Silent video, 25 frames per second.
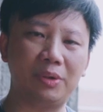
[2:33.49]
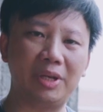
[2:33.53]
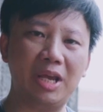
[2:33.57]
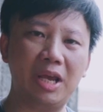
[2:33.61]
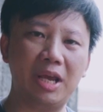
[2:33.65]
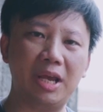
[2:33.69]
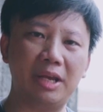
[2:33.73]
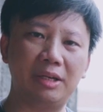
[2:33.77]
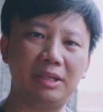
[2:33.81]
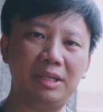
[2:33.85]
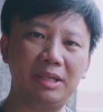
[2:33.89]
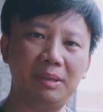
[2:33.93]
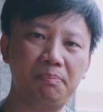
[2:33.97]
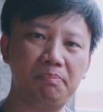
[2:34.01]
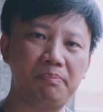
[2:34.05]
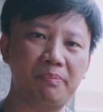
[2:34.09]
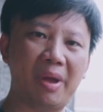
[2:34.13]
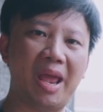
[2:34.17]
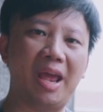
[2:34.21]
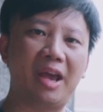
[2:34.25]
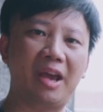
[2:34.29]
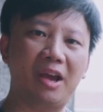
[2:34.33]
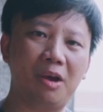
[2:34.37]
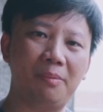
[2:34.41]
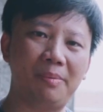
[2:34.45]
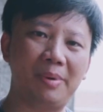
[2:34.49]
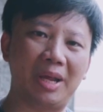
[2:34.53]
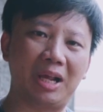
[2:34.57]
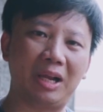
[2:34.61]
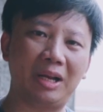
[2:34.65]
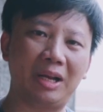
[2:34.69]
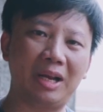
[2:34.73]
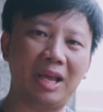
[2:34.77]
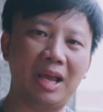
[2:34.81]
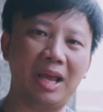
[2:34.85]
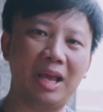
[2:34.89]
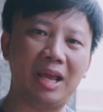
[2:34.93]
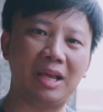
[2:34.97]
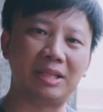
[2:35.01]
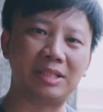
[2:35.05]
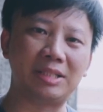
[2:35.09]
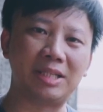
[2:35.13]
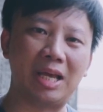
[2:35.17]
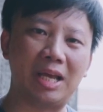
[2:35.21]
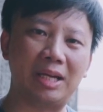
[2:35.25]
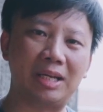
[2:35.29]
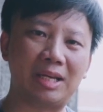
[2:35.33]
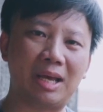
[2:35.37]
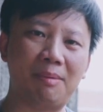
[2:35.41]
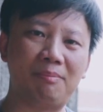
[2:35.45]
ตัวนี้ที่แปะเข้าไปข้างหน้า
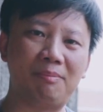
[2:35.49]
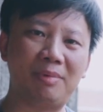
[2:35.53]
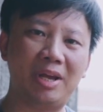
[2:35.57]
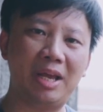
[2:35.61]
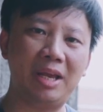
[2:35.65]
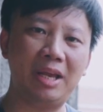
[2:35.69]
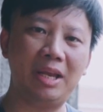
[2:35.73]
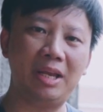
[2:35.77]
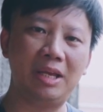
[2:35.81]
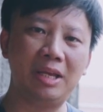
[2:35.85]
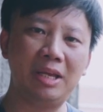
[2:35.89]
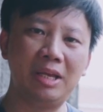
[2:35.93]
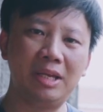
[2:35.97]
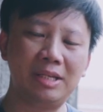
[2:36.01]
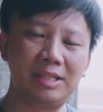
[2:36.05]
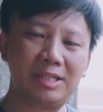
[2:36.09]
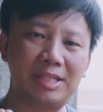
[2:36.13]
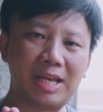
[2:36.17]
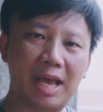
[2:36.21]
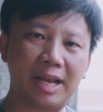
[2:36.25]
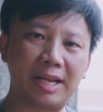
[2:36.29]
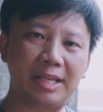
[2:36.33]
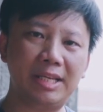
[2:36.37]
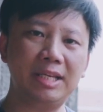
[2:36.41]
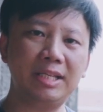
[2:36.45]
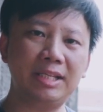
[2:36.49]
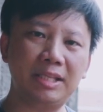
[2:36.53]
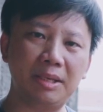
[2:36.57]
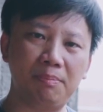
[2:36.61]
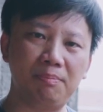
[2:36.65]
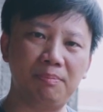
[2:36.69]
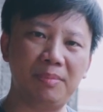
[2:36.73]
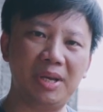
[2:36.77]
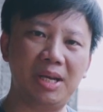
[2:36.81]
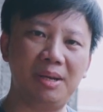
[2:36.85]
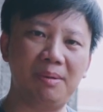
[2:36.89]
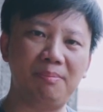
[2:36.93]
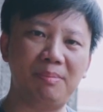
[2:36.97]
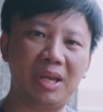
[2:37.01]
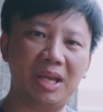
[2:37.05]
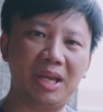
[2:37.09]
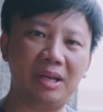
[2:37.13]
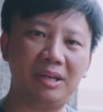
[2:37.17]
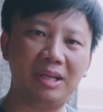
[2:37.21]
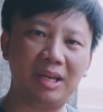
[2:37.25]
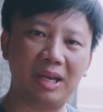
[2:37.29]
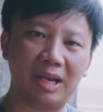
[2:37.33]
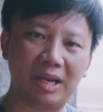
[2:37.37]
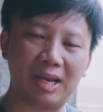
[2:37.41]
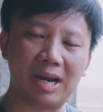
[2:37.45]
จะทำให้จากยี่สิบมิลลิเม
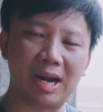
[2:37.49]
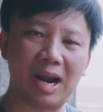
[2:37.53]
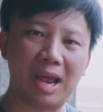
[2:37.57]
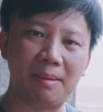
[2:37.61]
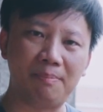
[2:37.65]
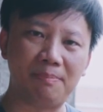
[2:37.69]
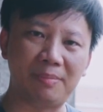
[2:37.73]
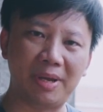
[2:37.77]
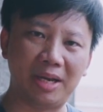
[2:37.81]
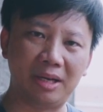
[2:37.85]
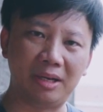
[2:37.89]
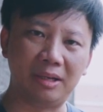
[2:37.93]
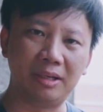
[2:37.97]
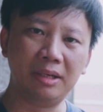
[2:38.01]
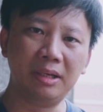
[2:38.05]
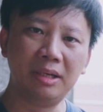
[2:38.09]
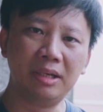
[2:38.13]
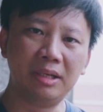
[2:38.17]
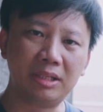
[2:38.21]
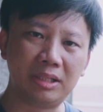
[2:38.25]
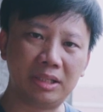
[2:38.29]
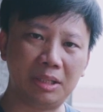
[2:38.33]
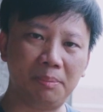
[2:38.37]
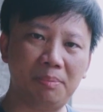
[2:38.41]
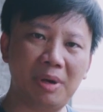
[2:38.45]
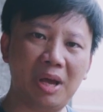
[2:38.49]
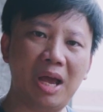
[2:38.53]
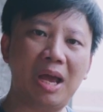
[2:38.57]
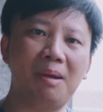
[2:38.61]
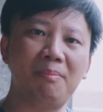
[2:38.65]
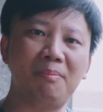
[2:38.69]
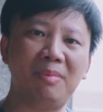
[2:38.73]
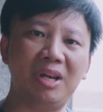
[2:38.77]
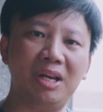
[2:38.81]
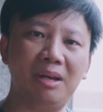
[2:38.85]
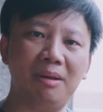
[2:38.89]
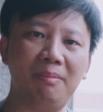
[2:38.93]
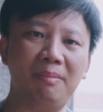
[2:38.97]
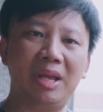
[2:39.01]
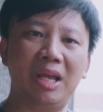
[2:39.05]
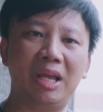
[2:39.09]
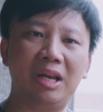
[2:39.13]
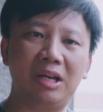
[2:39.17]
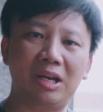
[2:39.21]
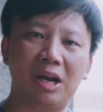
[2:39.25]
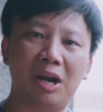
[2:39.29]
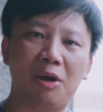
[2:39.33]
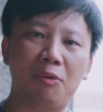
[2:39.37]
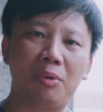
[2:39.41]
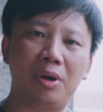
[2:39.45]
ตรเนี่ยกลายเป็นสิบห้ามิลลิเม
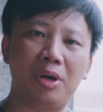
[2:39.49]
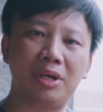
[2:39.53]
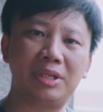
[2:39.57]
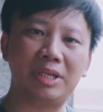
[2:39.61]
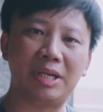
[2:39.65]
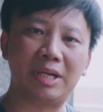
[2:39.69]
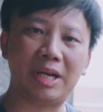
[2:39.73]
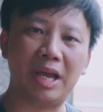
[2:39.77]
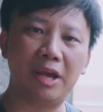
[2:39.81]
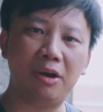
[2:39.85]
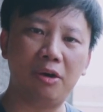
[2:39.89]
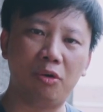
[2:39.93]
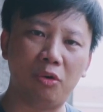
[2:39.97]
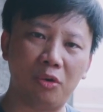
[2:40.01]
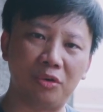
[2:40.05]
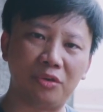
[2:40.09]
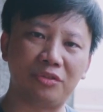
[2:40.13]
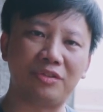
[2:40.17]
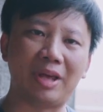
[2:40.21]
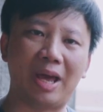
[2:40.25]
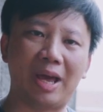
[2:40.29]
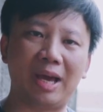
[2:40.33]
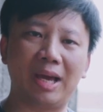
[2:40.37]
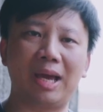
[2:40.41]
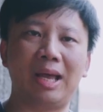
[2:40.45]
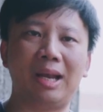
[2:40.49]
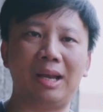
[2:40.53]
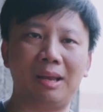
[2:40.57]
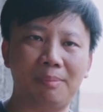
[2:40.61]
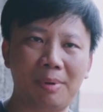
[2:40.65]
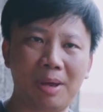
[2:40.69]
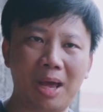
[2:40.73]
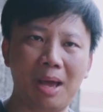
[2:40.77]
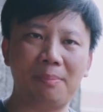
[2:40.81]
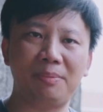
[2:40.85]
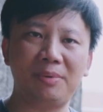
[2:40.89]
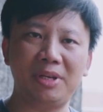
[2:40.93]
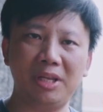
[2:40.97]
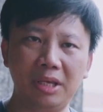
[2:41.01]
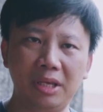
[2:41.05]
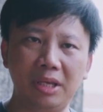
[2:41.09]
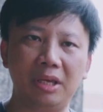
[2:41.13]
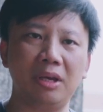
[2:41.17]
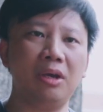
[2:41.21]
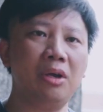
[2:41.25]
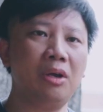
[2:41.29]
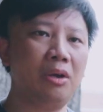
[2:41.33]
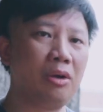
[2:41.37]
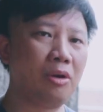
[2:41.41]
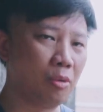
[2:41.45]
ตรเราก็จะได้องศาการภาพที่
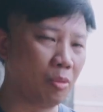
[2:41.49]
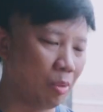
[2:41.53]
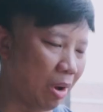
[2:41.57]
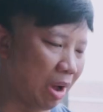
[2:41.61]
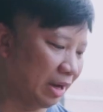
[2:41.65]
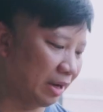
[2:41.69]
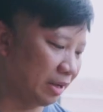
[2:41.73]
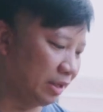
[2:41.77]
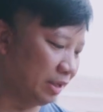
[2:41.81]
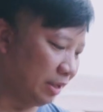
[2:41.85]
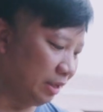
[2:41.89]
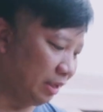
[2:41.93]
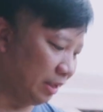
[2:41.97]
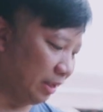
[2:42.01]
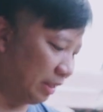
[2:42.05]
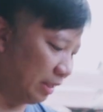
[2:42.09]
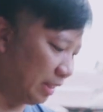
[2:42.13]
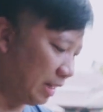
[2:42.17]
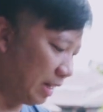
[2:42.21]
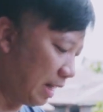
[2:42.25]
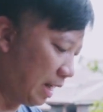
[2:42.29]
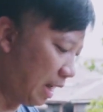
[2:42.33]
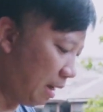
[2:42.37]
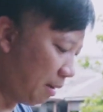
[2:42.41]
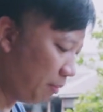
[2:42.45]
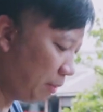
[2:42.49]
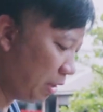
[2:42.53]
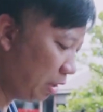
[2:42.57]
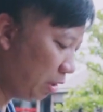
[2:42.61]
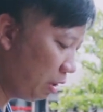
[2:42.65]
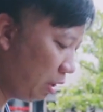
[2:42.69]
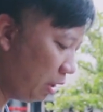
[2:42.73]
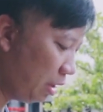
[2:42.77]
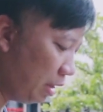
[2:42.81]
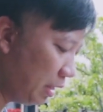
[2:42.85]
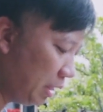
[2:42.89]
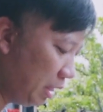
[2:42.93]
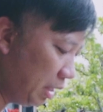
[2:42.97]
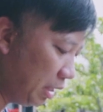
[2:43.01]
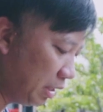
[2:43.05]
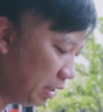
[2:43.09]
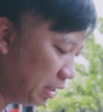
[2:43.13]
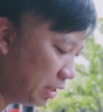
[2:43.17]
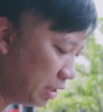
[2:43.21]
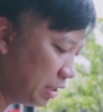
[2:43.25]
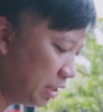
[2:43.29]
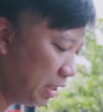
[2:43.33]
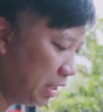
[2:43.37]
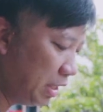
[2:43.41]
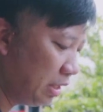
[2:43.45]
กว้างขึ้นนะครับแล้วก็อีกห
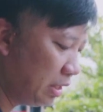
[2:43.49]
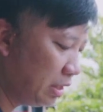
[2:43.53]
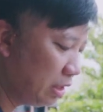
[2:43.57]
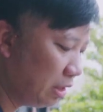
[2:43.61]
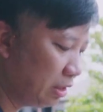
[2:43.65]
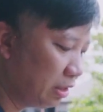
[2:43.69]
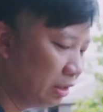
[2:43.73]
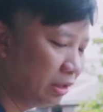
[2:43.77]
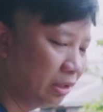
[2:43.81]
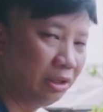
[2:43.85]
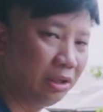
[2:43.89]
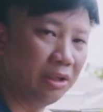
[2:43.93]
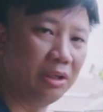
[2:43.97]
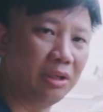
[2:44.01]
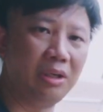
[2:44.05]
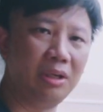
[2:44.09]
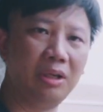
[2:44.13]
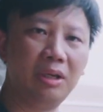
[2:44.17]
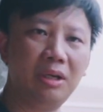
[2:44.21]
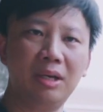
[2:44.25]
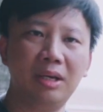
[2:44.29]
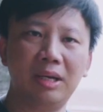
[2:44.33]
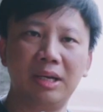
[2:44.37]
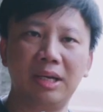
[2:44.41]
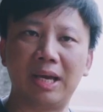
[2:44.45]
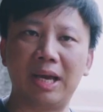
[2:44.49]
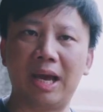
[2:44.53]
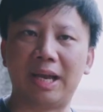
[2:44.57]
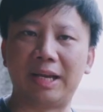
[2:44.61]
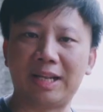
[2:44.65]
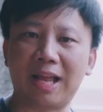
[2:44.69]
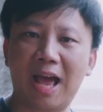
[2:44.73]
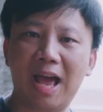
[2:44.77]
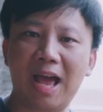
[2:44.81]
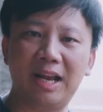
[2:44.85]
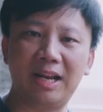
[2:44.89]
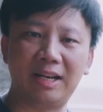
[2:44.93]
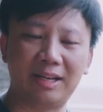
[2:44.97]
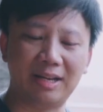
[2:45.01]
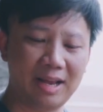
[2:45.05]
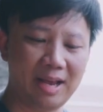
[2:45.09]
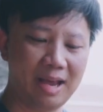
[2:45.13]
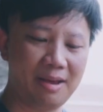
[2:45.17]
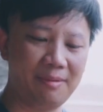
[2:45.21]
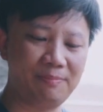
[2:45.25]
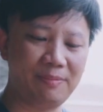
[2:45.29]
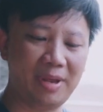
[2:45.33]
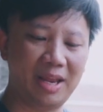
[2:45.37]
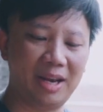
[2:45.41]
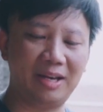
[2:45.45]
นึ่งชิ้นก็คือขาตั้ง
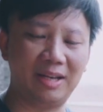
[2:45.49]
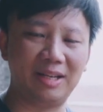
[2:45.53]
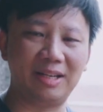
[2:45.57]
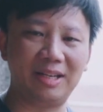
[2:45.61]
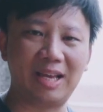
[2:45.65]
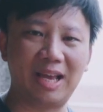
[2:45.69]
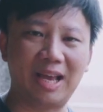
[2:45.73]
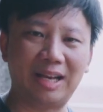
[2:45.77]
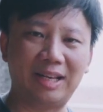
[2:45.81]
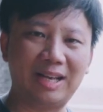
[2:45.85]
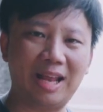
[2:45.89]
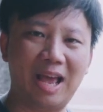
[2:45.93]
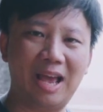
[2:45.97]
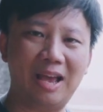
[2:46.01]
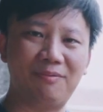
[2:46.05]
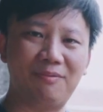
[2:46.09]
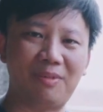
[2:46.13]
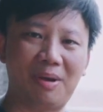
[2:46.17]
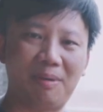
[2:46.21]
นะฮะเป็นขาตั้ง